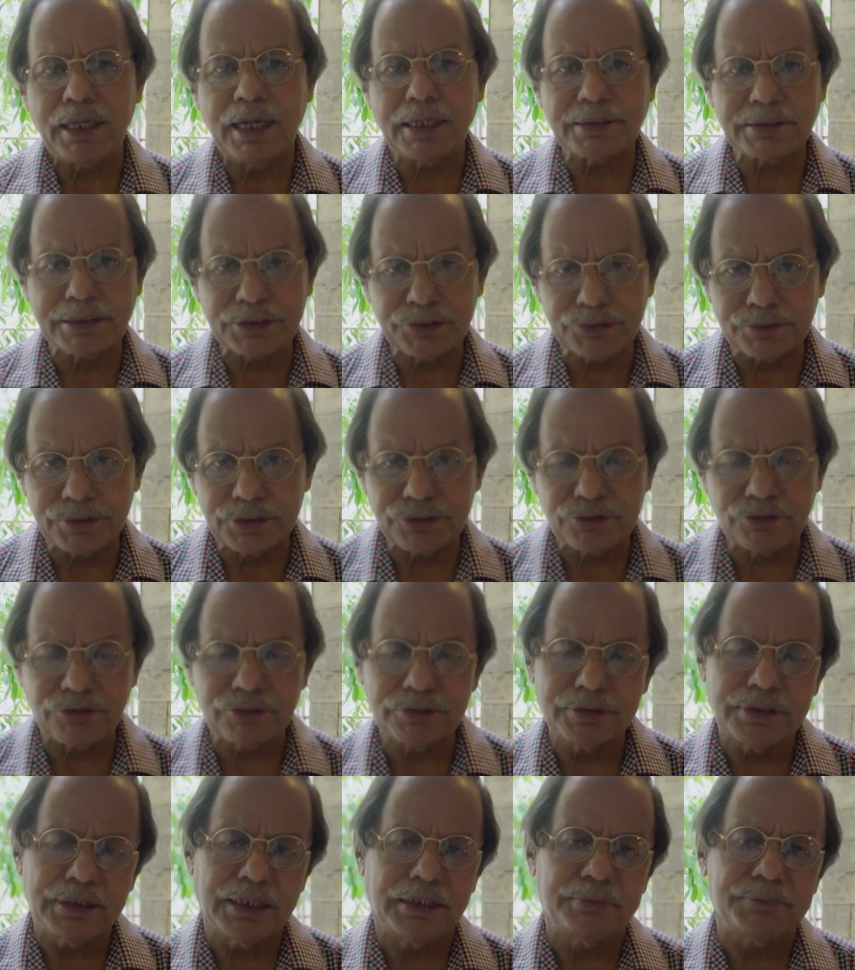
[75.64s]
একটা
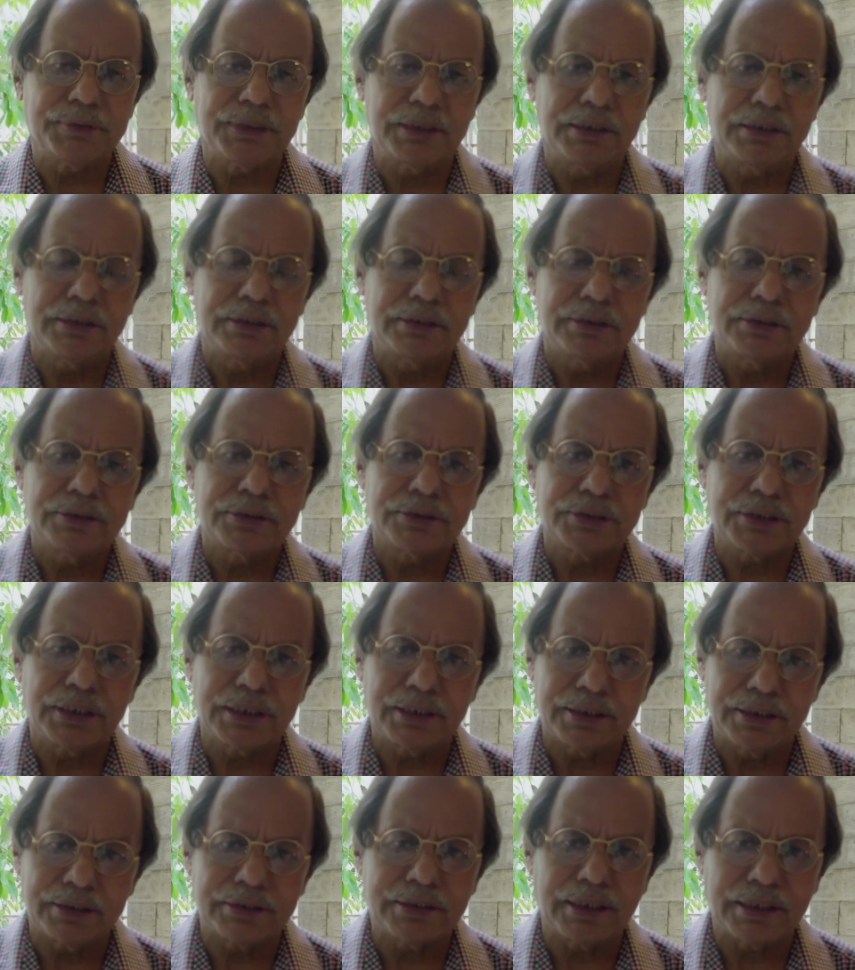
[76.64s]
চরিত্রকে আমি
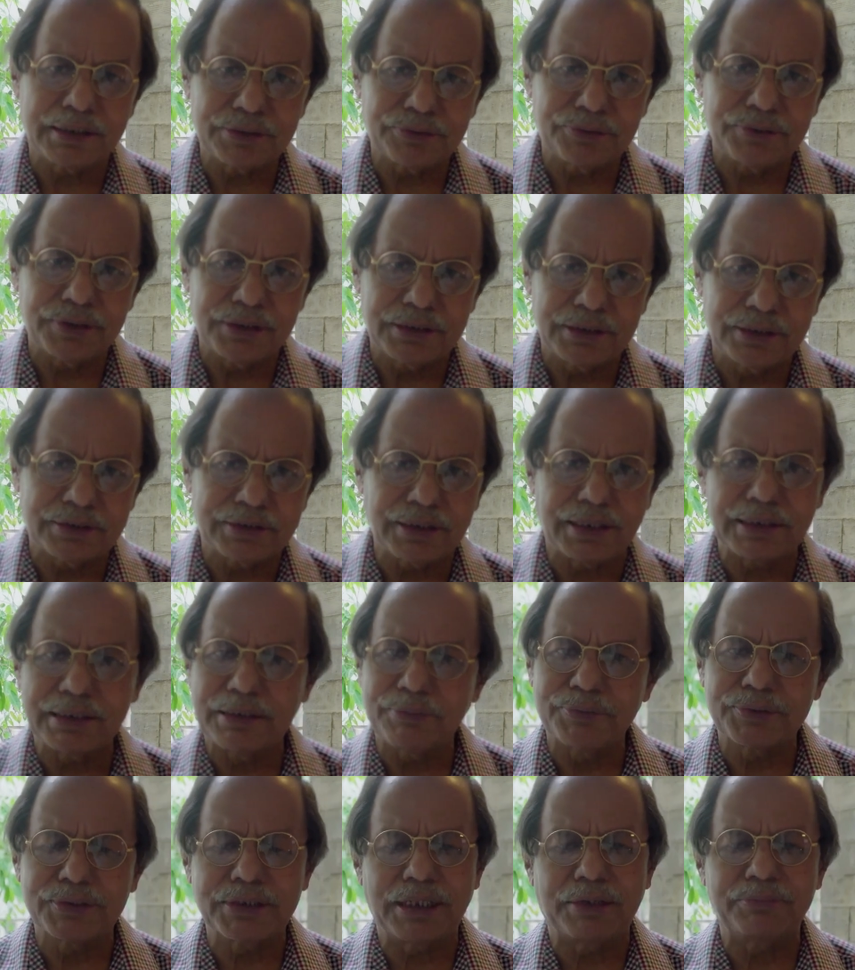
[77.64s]
সেখানে দাঁড় করিয়েছি তার
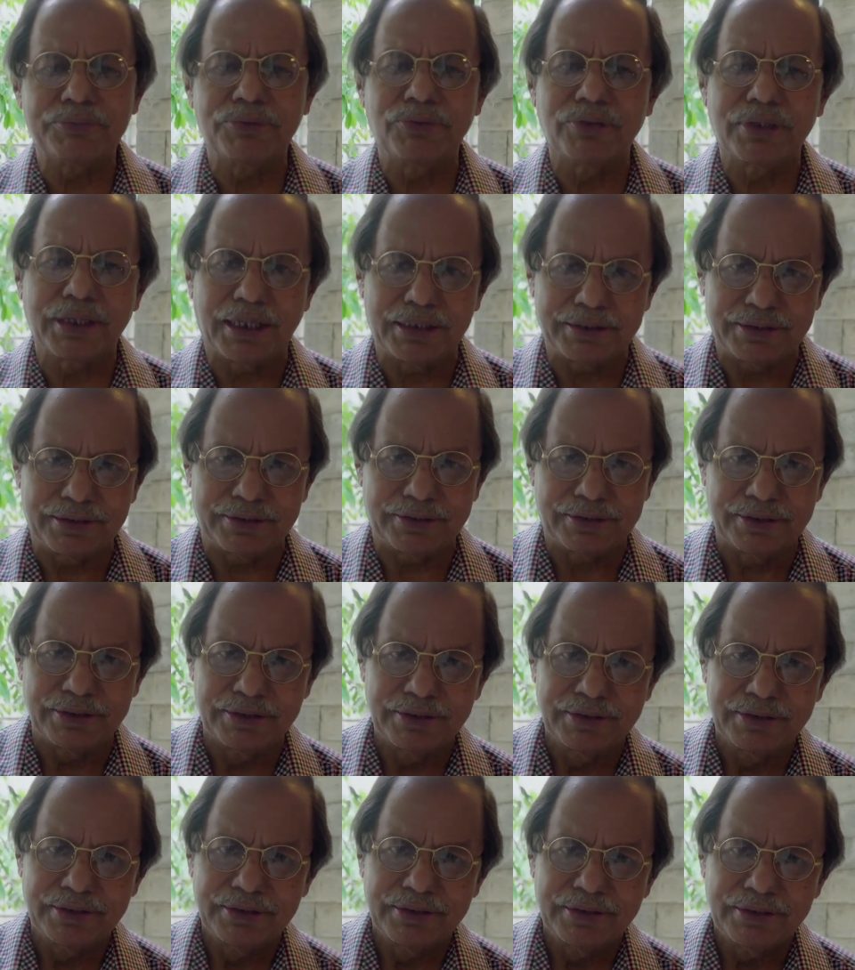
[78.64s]
নাম হচ্ছে আব্দুল কাদের
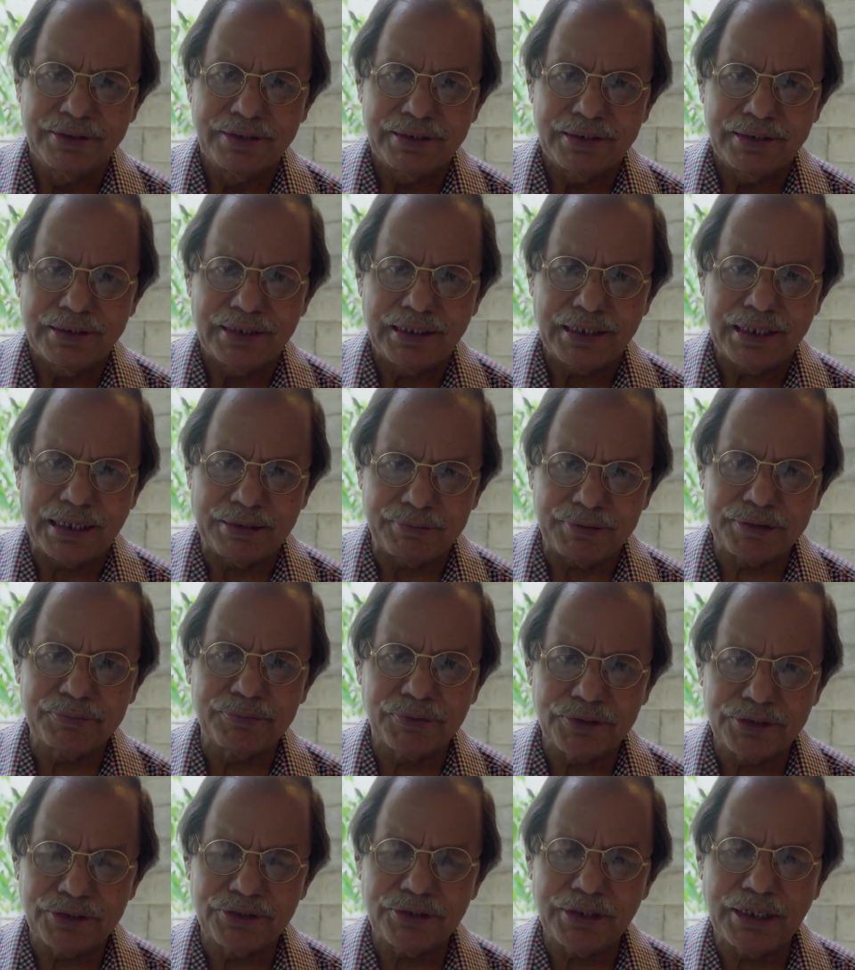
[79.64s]
আমার
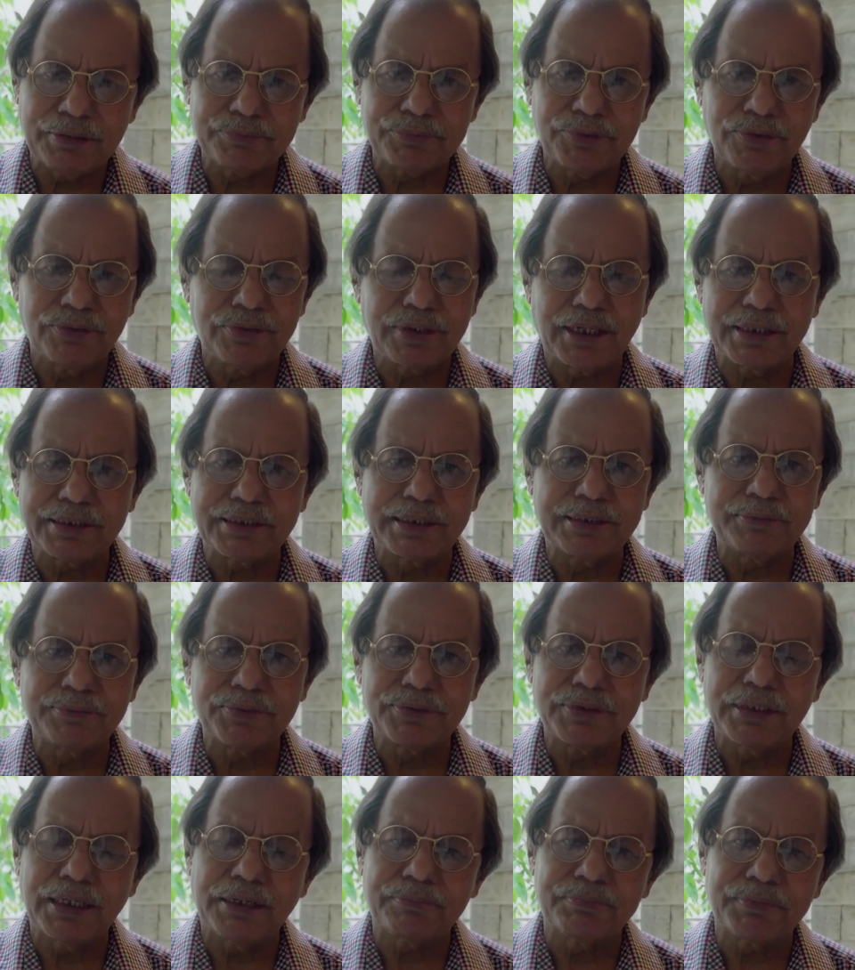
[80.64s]
মনে হয় আব্দুল কাদের
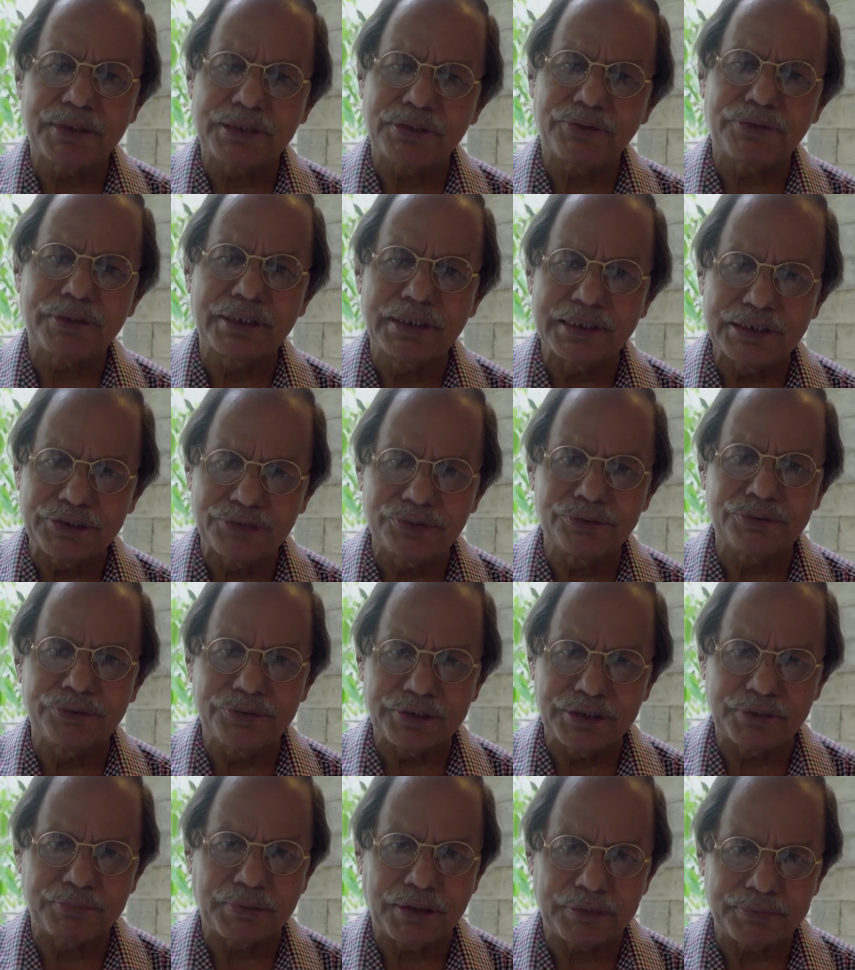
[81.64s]
মধ্যে আপনারা অনেক কিছু
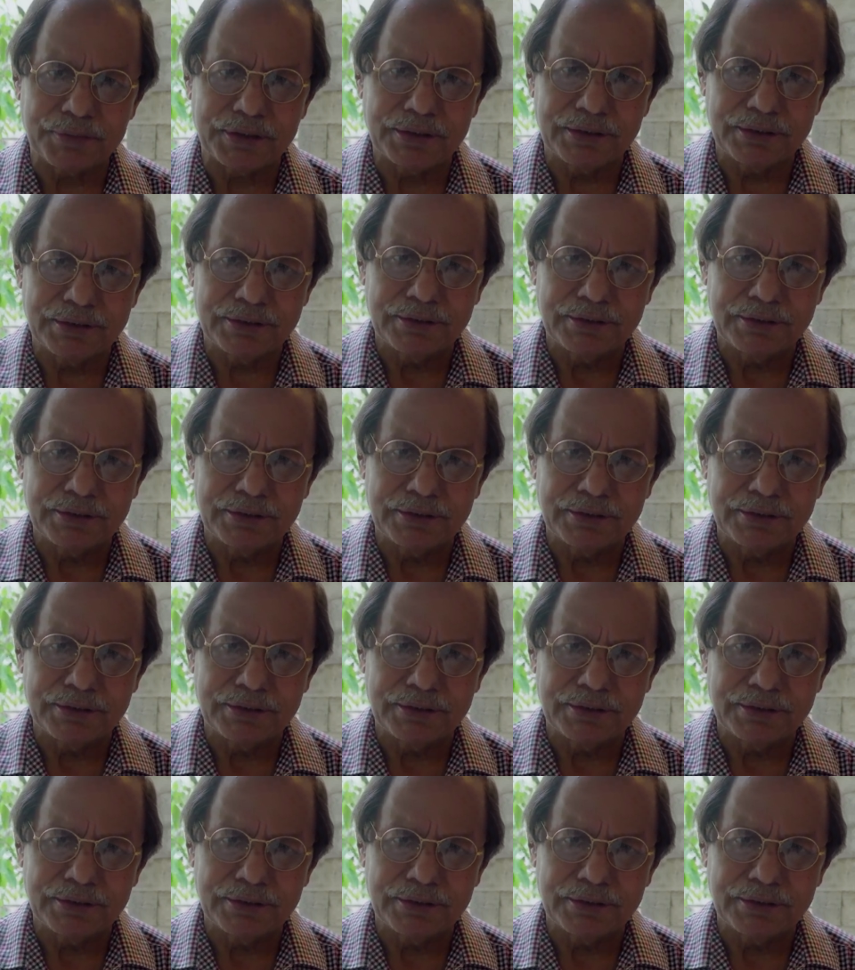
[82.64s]
খুঁজে পাবেন